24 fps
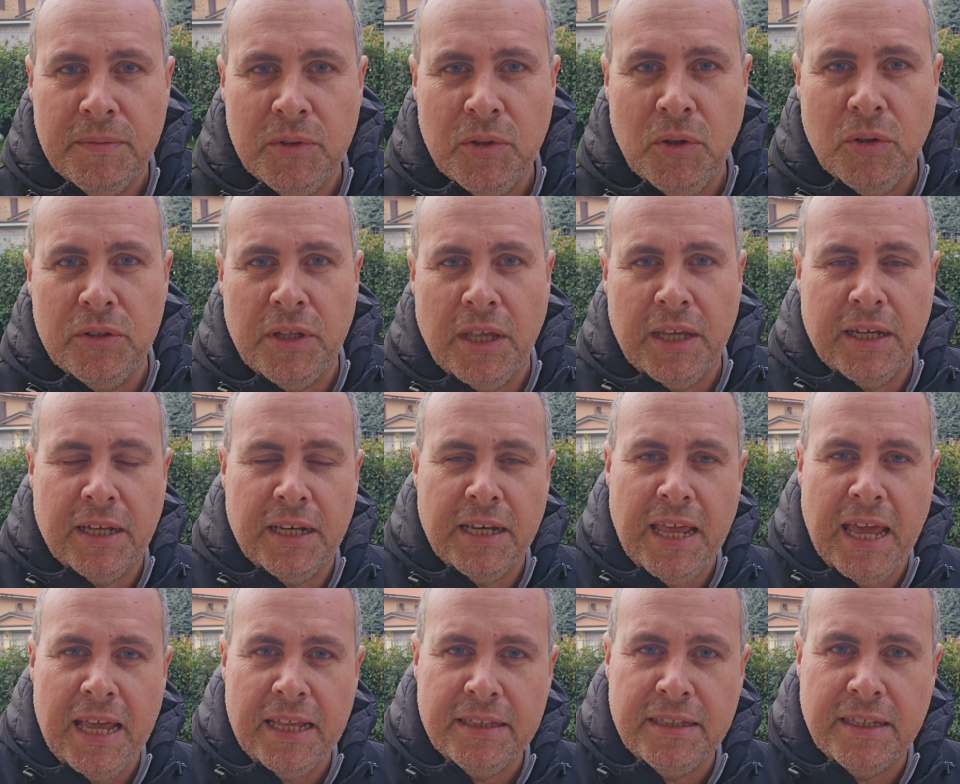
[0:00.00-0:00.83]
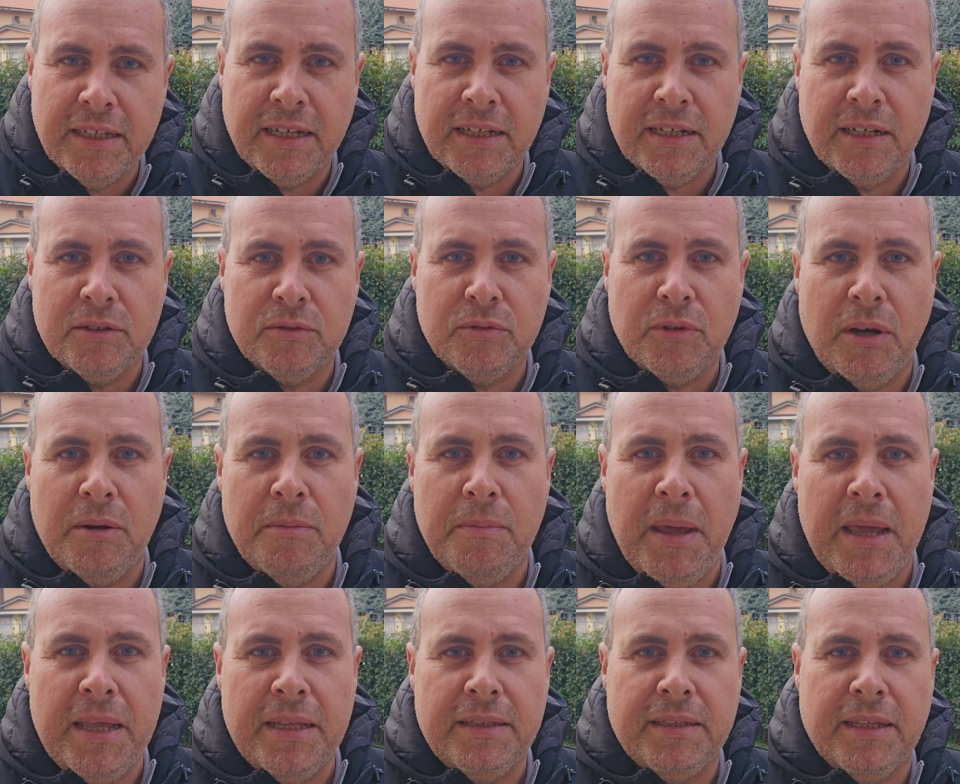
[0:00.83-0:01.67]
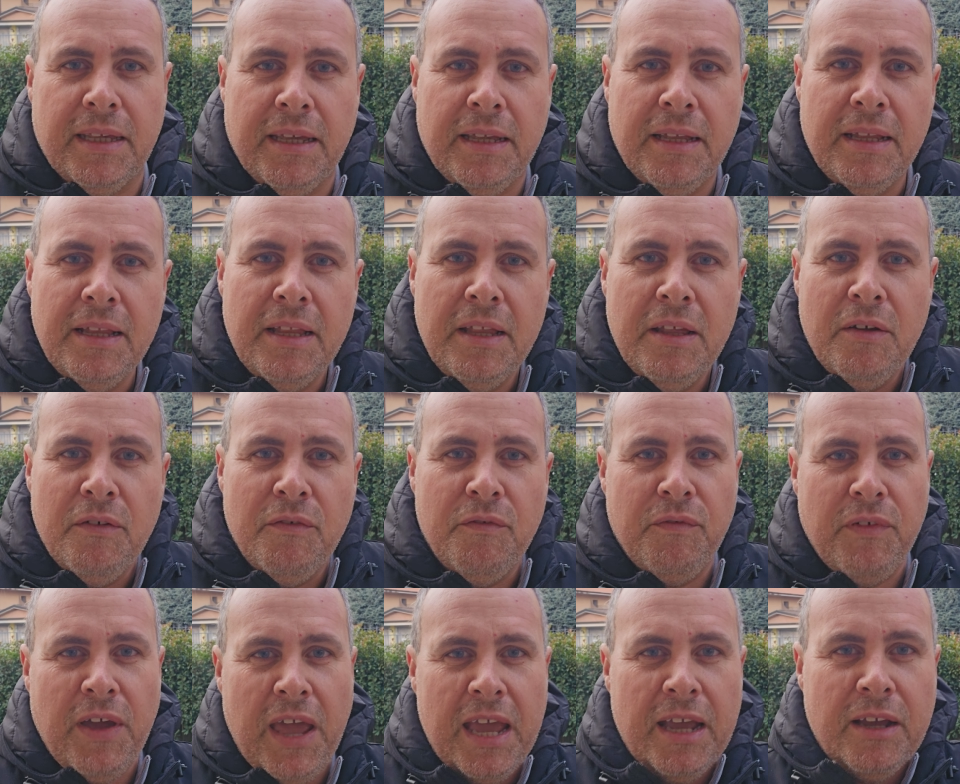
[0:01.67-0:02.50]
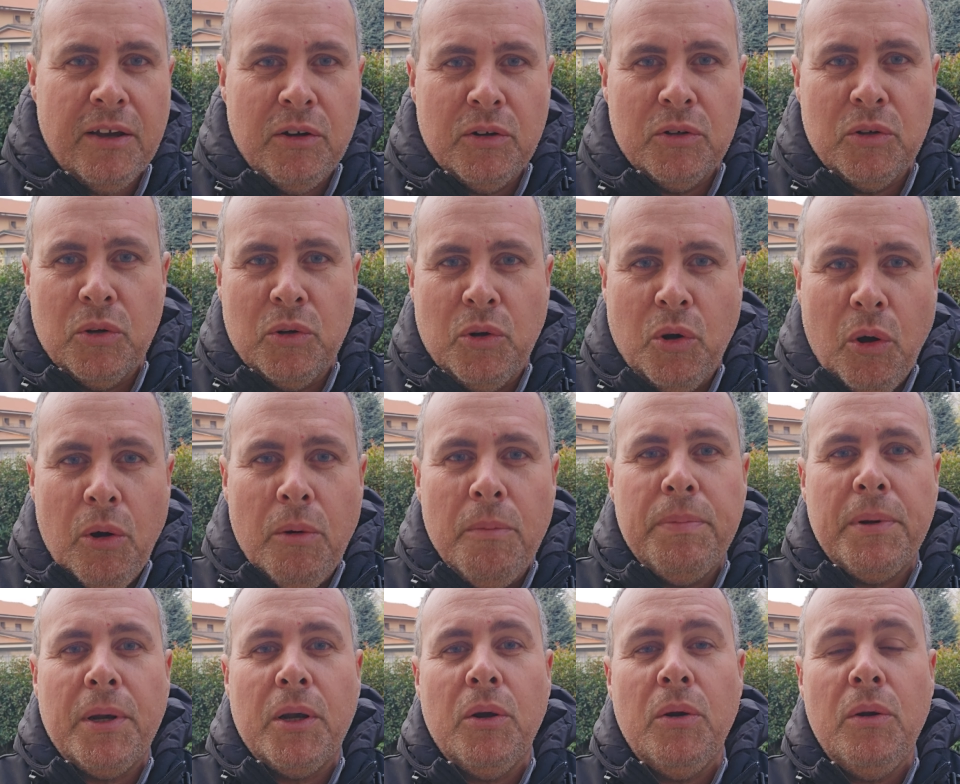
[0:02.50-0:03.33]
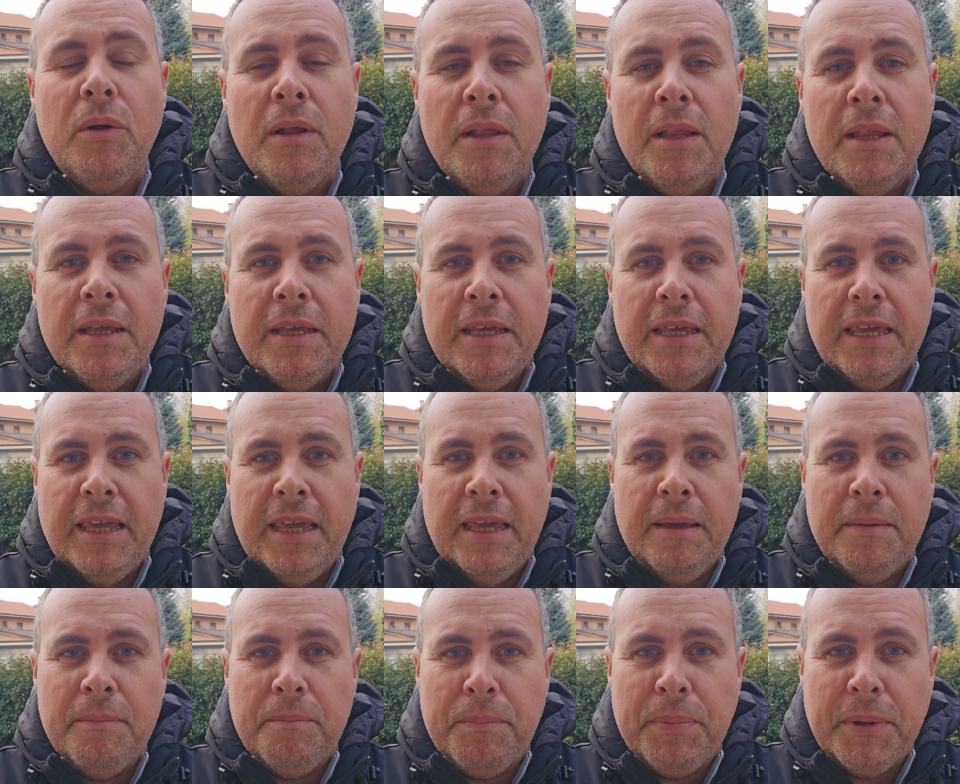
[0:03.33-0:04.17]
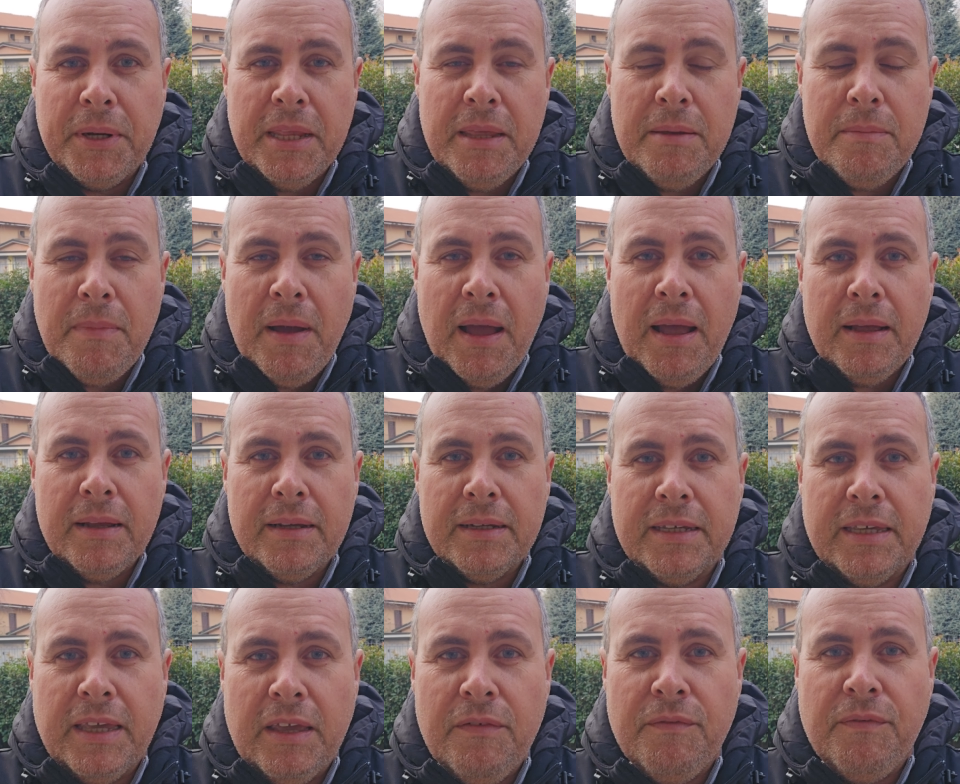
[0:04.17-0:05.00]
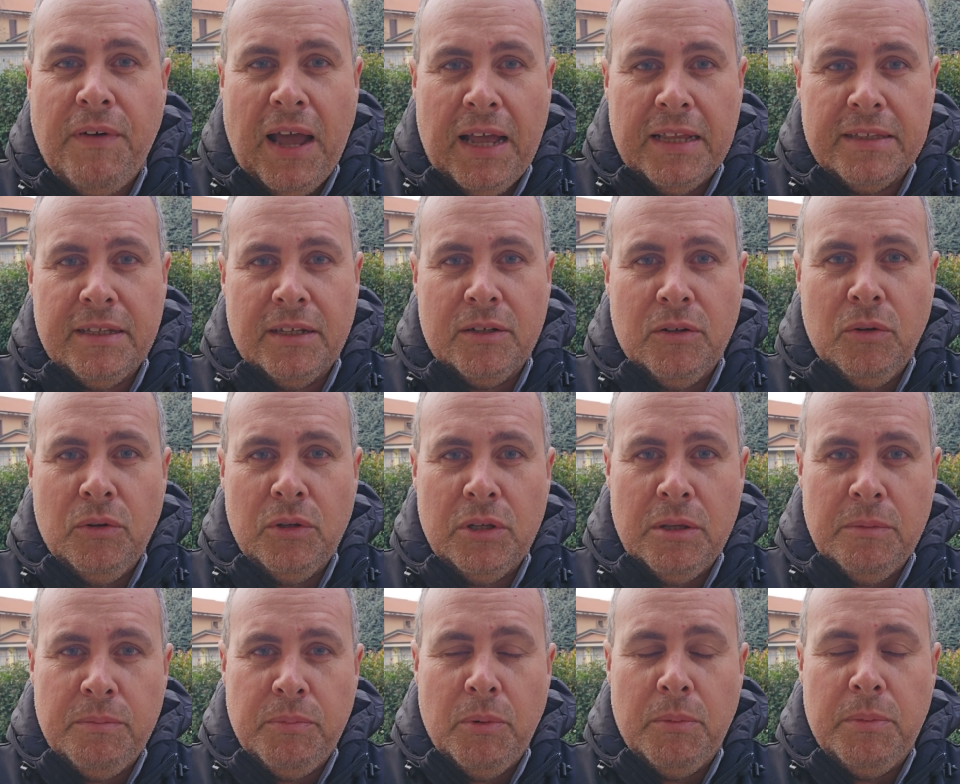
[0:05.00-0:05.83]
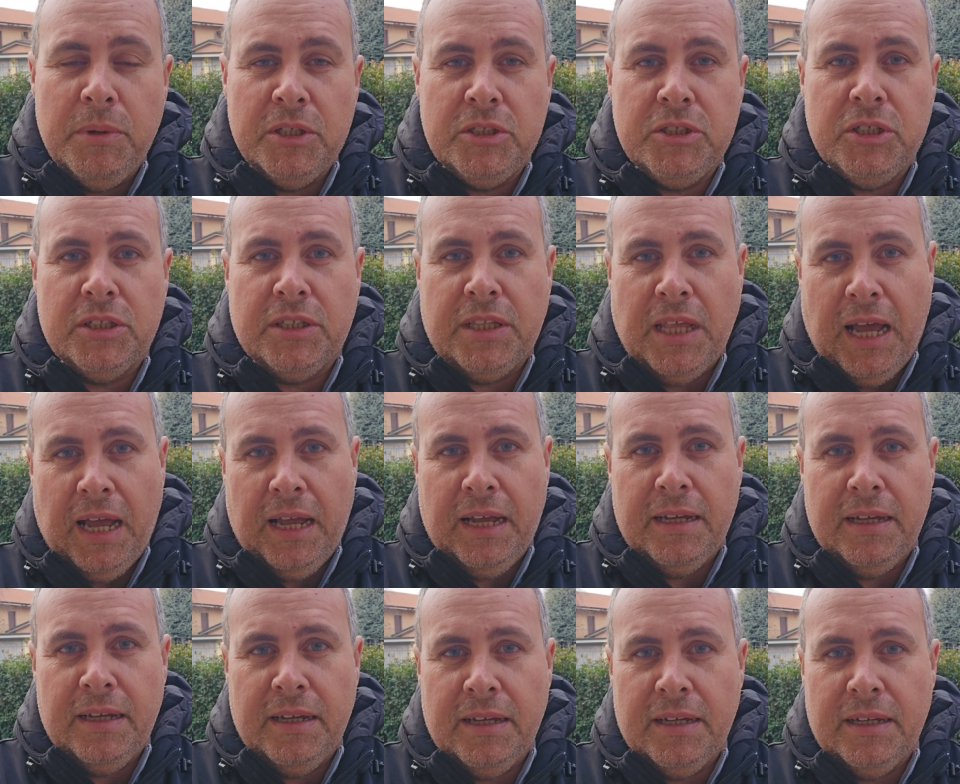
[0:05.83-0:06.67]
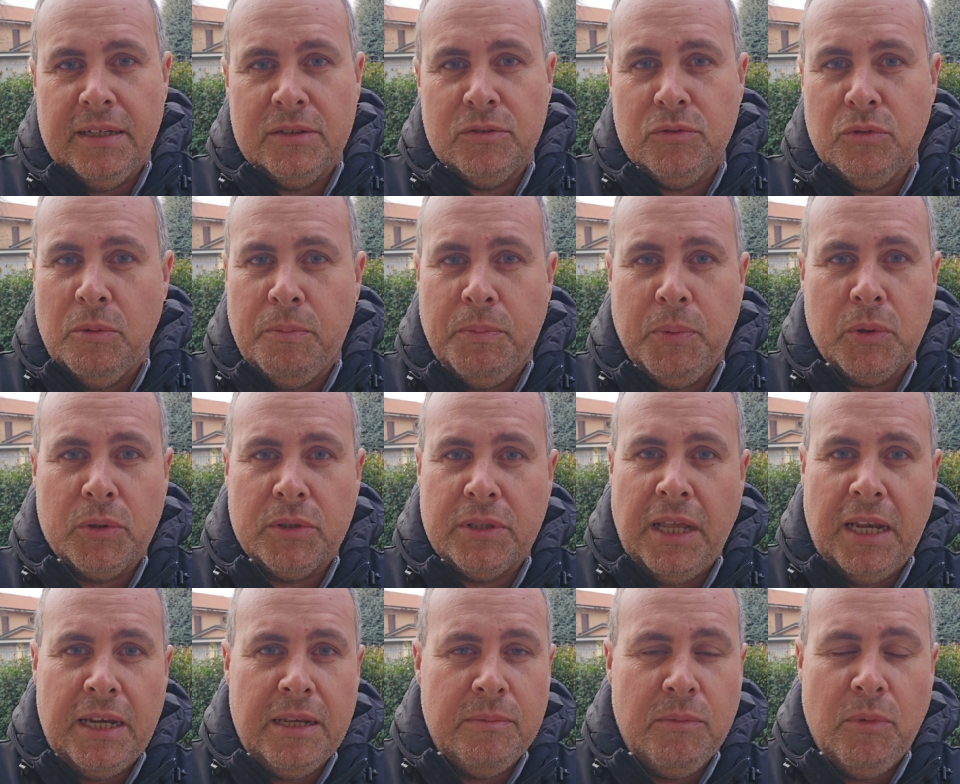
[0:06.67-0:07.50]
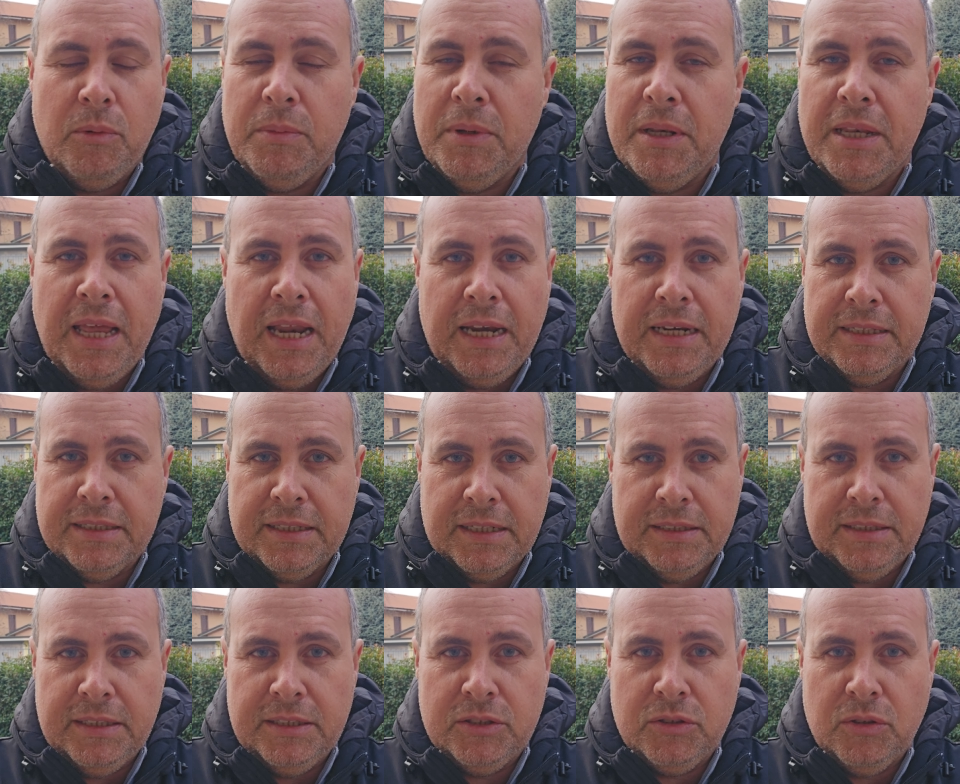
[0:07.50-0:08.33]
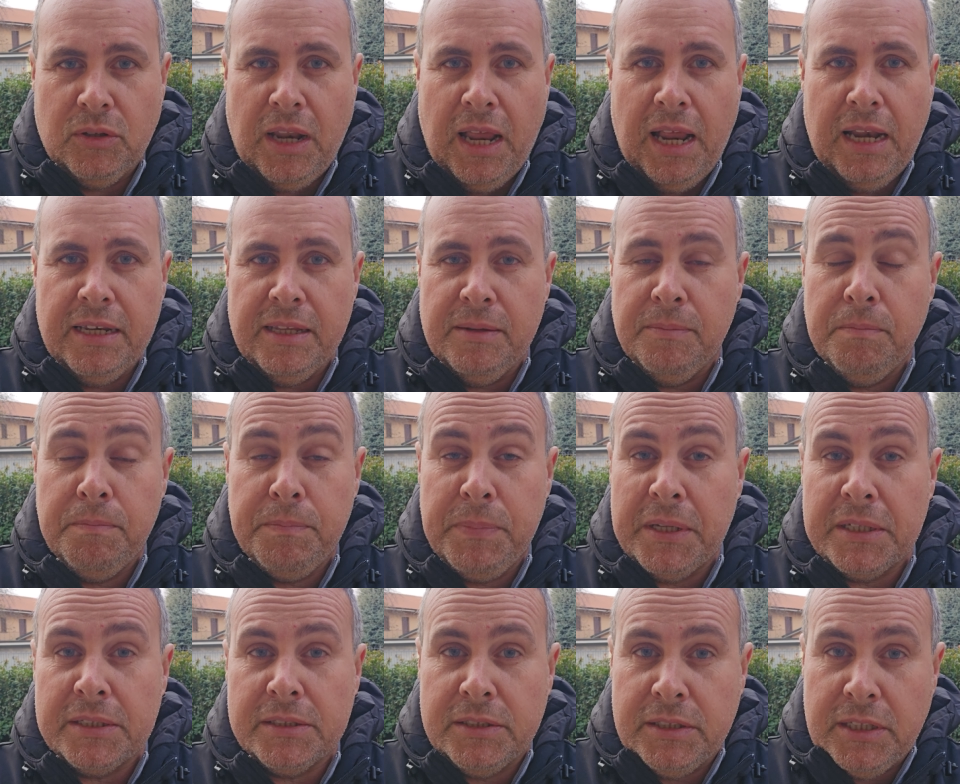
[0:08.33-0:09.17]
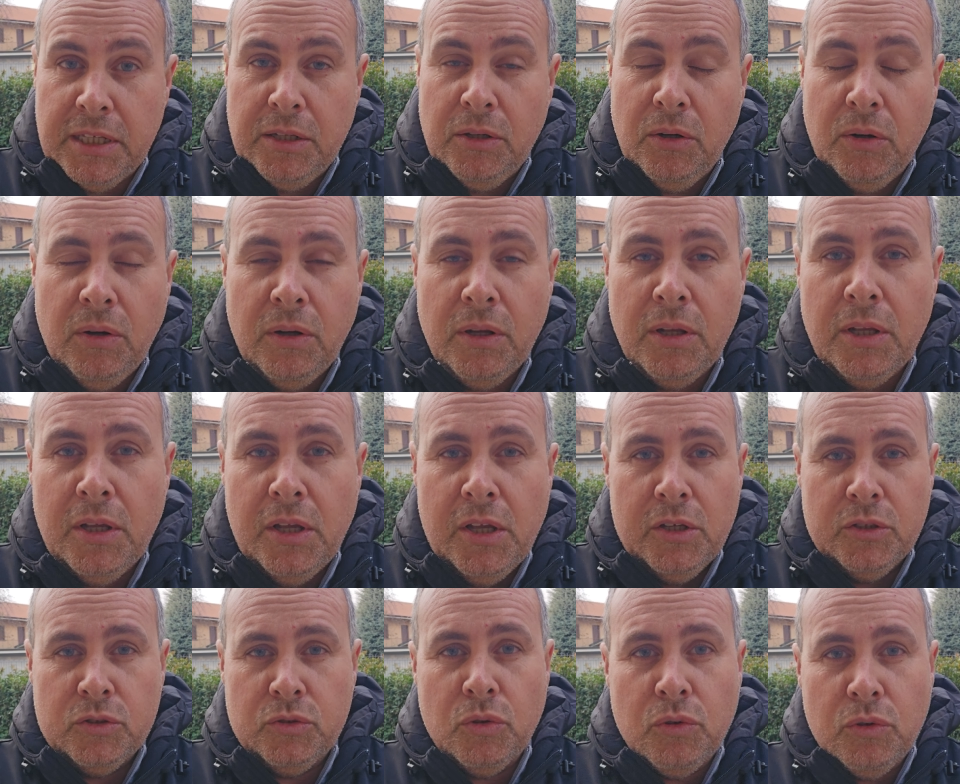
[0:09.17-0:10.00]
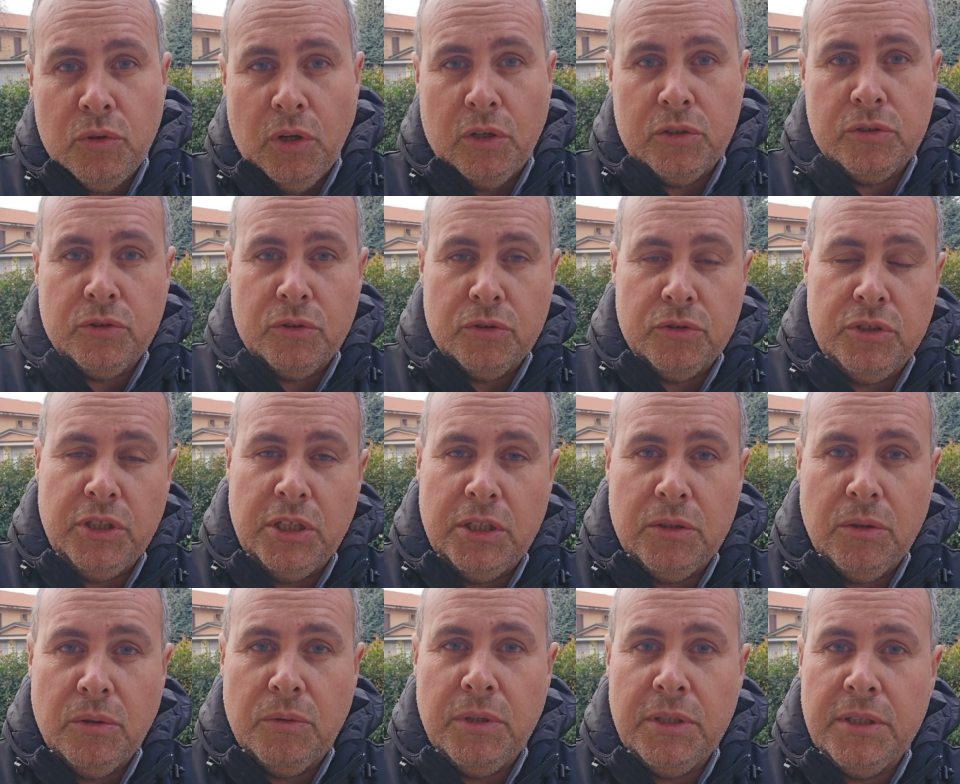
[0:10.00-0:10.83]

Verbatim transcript: Io ho dei clienti che naturalmente vengono, comprano e prima che vadano in pubblicità eh, sui portali immobiliari tradizionali, persino sul nostro sito.